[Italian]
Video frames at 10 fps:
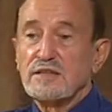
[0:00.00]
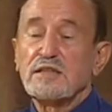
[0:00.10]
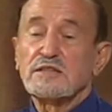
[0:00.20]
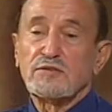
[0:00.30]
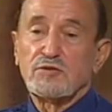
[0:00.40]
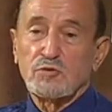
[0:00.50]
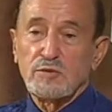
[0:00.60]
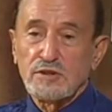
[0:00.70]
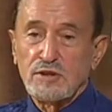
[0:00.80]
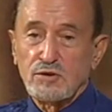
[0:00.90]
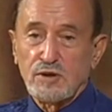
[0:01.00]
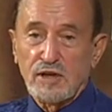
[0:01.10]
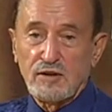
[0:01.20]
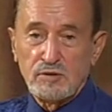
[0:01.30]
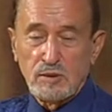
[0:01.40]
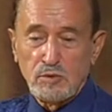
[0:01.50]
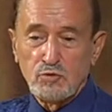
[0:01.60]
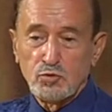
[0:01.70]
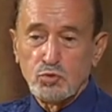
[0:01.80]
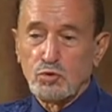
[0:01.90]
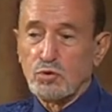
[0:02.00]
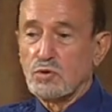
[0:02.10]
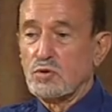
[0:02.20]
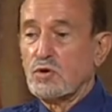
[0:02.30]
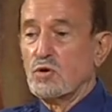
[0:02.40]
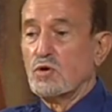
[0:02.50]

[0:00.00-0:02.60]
disinformazione che avevamo avuto